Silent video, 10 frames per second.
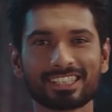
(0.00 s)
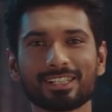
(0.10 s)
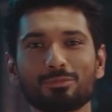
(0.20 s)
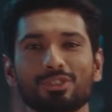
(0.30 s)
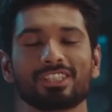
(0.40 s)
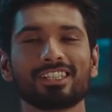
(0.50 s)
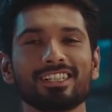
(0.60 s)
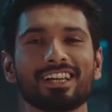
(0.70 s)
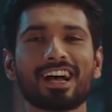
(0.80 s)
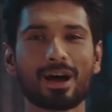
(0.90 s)
আকাশ কিনে
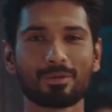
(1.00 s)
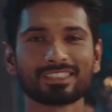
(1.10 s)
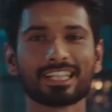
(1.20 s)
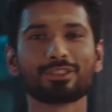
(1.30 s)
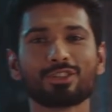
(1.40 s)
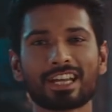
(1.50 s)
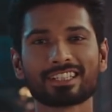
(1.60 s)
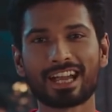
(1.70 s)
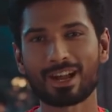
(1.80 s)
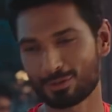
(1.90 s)
বুঝে নিন আমার সাইন করা
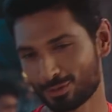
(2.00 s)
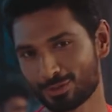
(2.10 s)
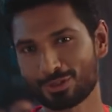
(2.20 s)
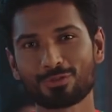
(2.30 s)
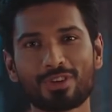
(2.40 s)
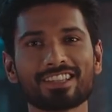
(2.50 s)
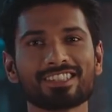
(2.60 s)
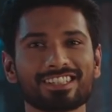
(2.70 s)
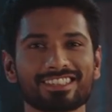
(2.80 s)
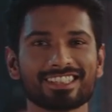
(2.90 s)
একটি আকর্ষণীয়
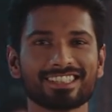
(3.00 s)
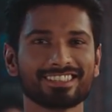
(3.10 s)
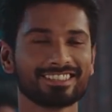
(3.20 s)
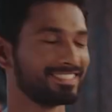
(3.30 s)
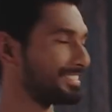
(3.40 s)
ফ্যান জার্সি